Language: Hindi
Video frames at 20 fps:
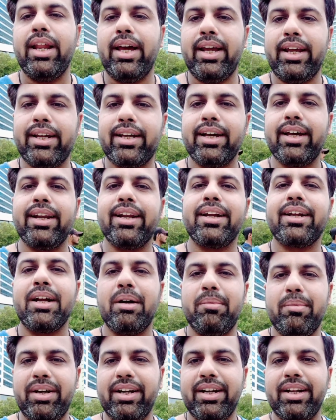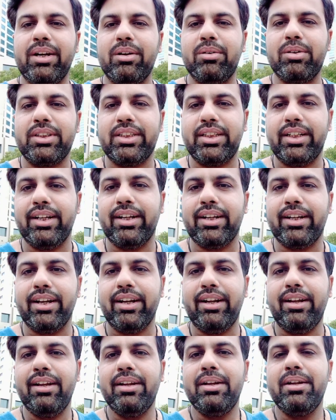लाइक करें कमेंट करें और शेयर
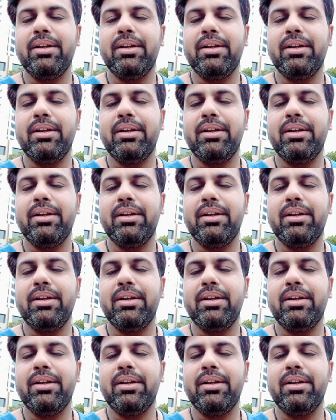करें